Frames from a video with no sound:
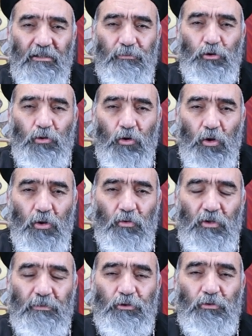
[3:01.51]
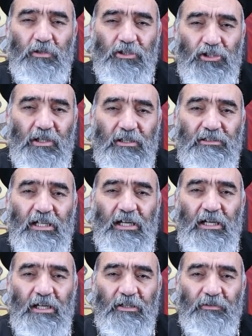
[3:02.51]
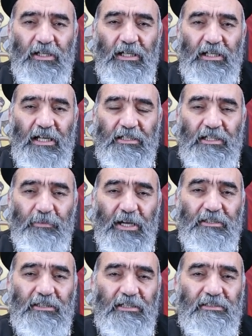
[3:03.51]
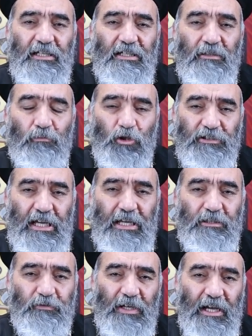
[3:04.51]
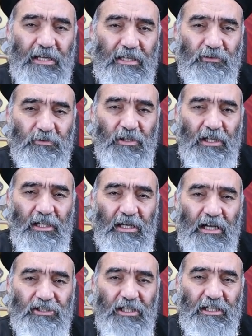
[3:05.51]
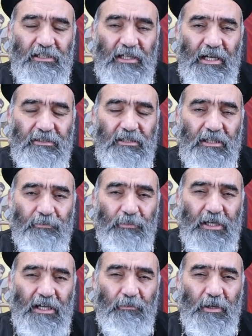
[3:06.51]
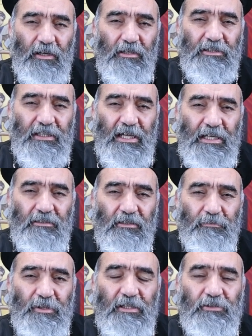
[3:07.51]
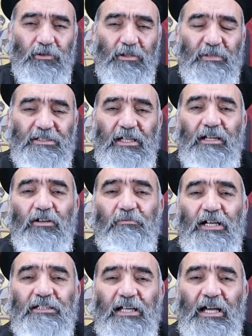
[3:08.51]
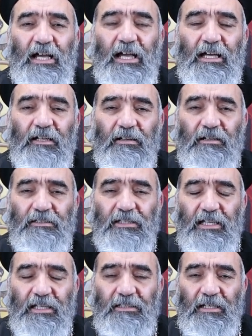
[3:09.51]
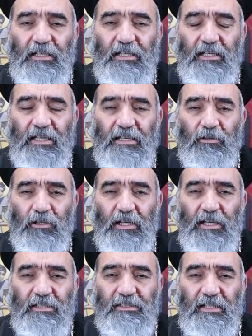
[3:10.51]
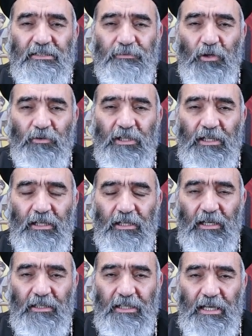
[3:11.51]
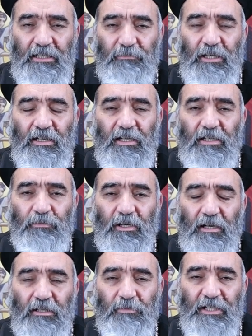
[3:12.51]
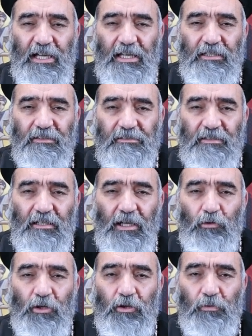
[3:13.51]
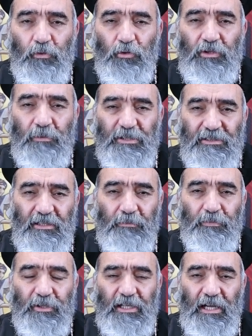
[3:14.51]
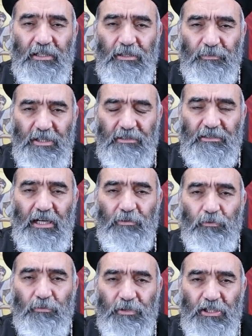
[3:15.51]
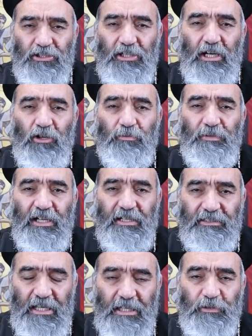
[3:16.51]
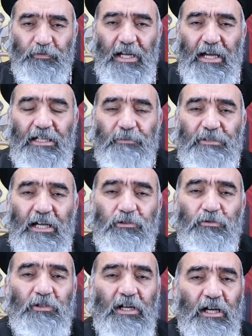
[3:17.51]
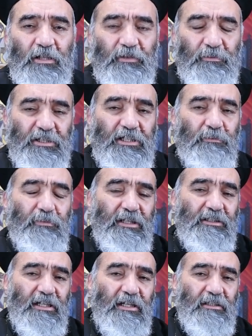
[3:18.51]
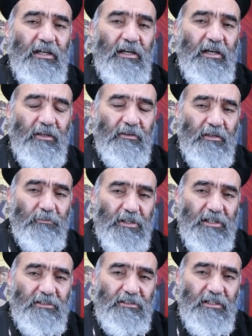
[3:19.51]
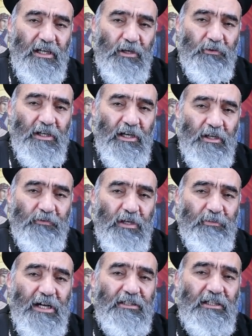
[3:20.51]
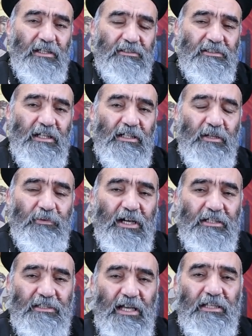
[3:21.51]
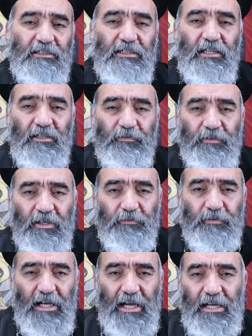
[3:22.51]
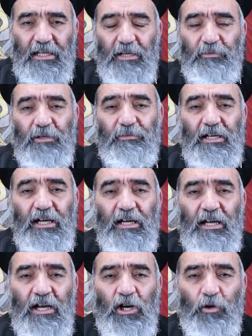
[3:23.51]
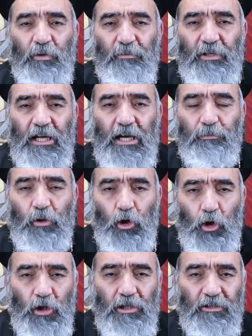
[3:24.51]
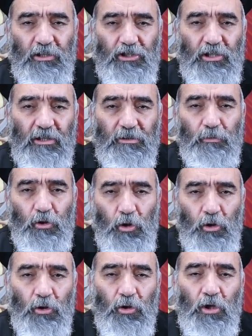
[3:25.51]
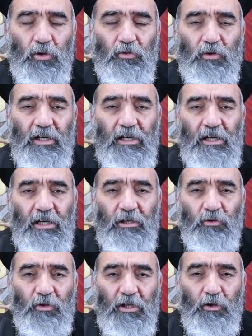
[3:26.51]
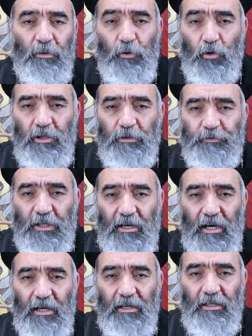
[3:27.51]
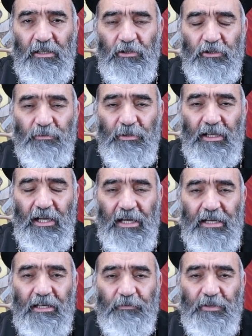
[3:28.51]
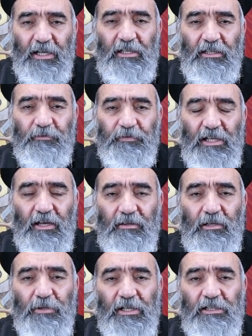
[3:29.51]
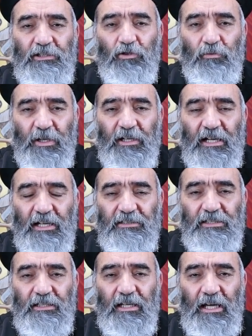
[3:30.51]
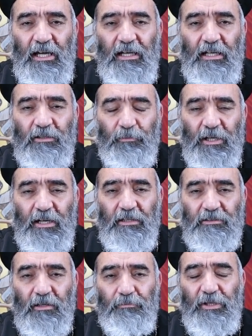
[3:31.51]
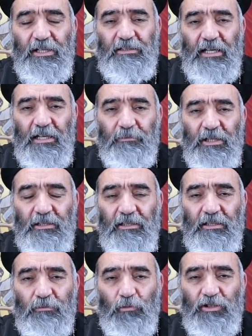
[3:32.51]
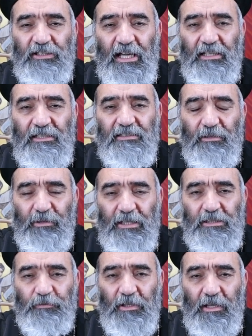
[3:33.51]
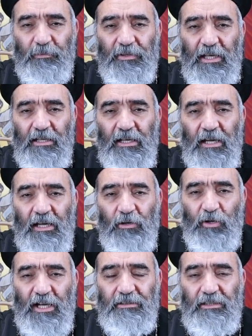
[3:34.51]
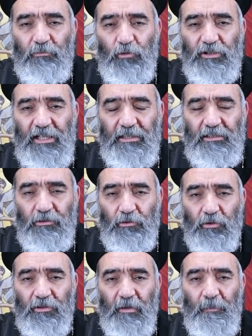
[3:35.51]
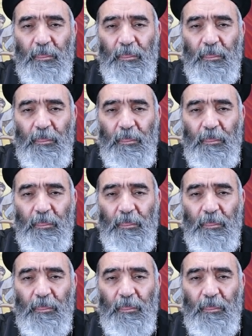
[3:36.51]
بدون قوه بدون نشاط لكن يا بخت الانسان المجتهد في حياته عشان كده حتى ما اتكلم على الارض الجيده ربنا يسوع المسيح له المجد قال الارض الجيده اللي هي الذين يسمعون الكلمه بقلب جيد صالح ويثمرون بالصبر يعني بيتعب وبيشقى وبيجتهد في الحاجه بتاعته فبتجيب بعد كده ثمر كتير قوي فيا بخت الانسان اللي بيجتهد في الحاجه اللي بيعملها وبيعملها بكل نشاط بكل قوه وبكل فرح يبقى الحاجه فعلا فيها ثمر كتير وبركه كتير لان بركه ربنا دائما للمجتهدين زي ما قال سفر الامثال ويد المجتهدين تغنى